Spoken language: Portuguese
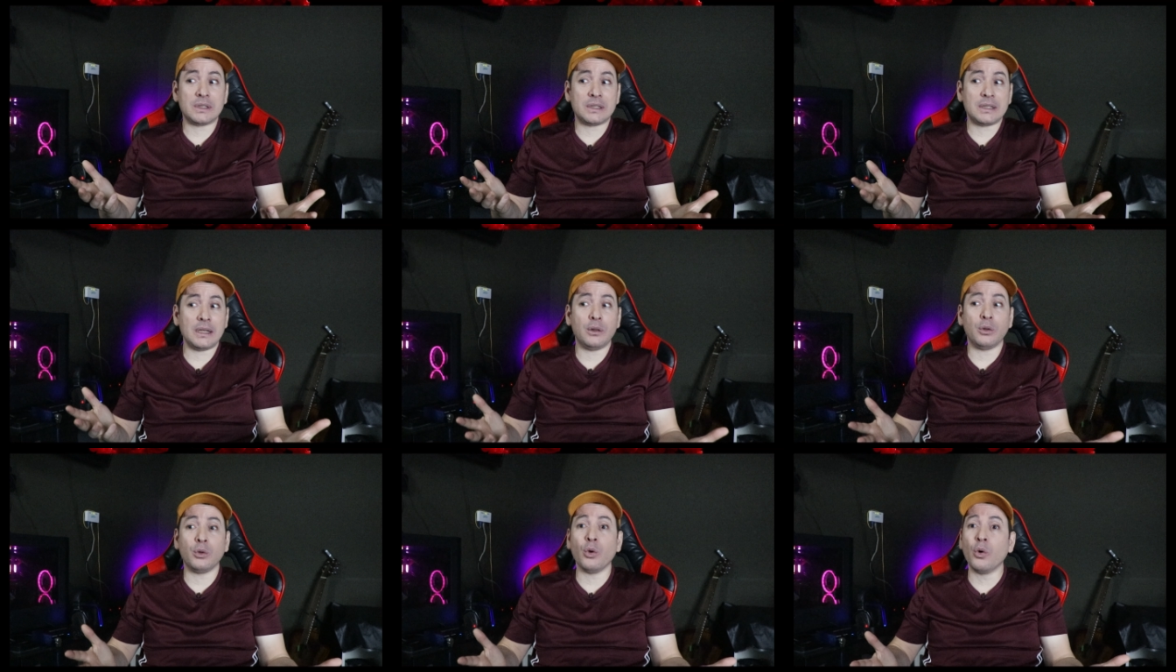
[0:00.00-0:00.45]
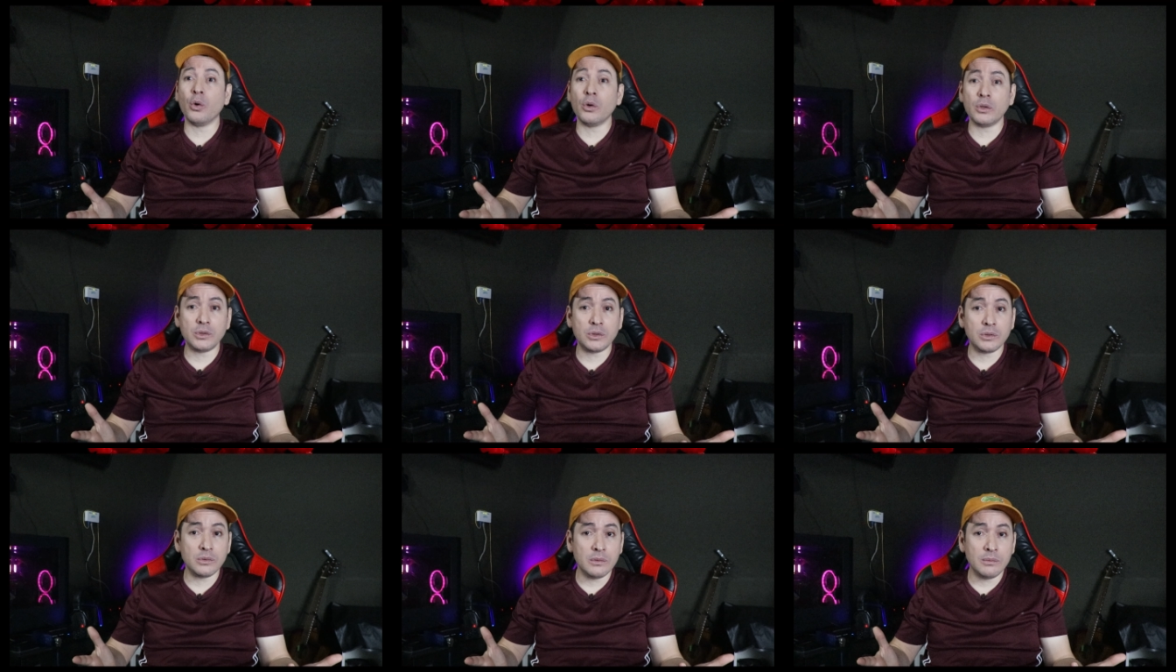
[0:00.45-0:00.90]

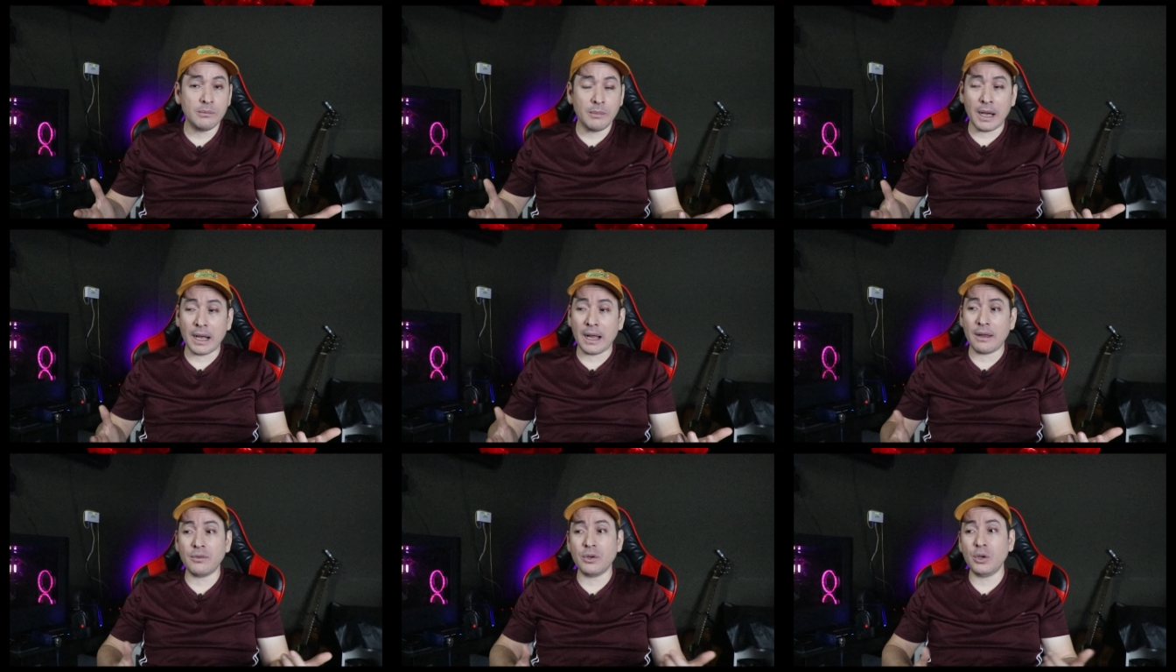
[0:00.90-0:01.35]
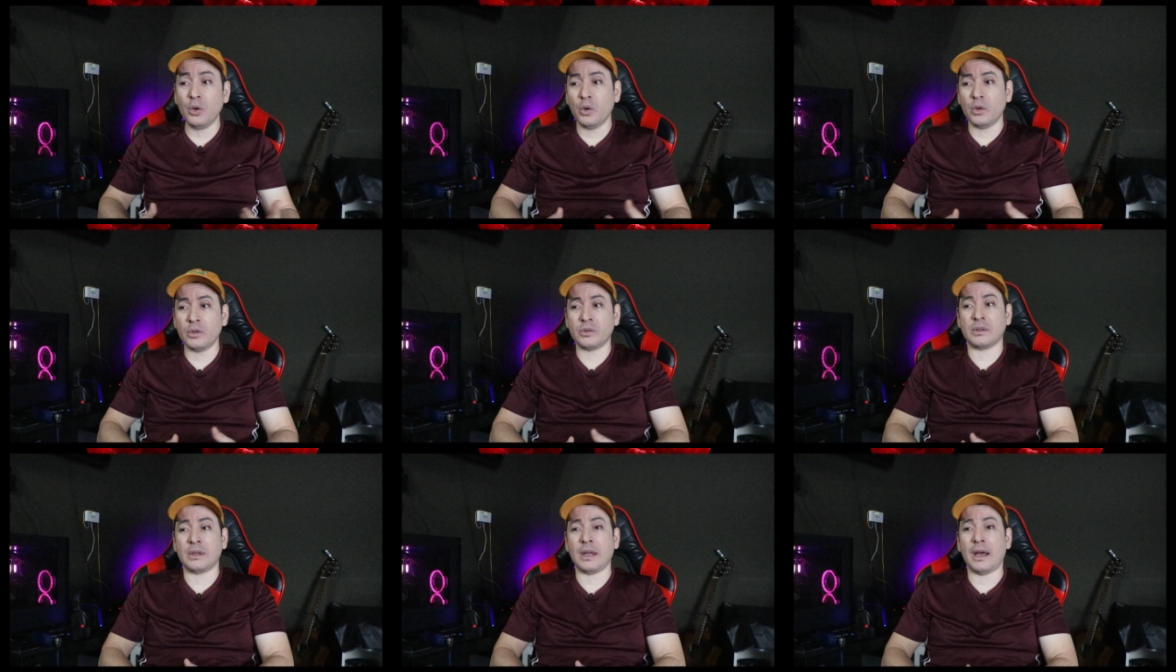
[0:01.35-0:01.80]
sedoso,
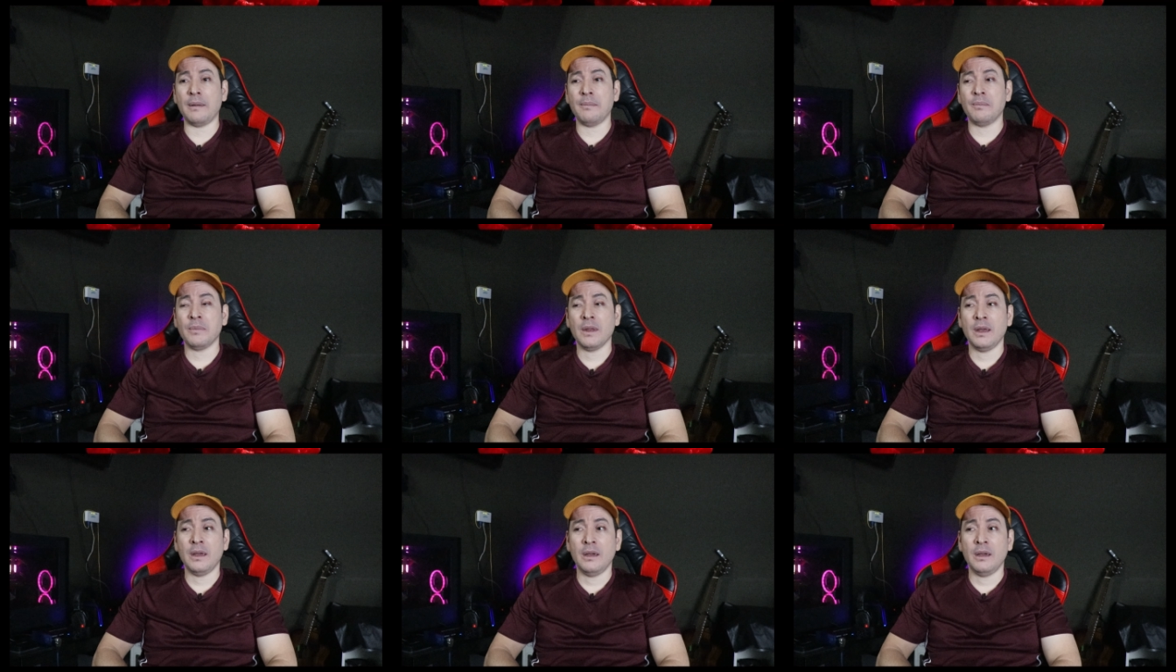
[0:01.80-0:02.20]
maravilhoso, tá?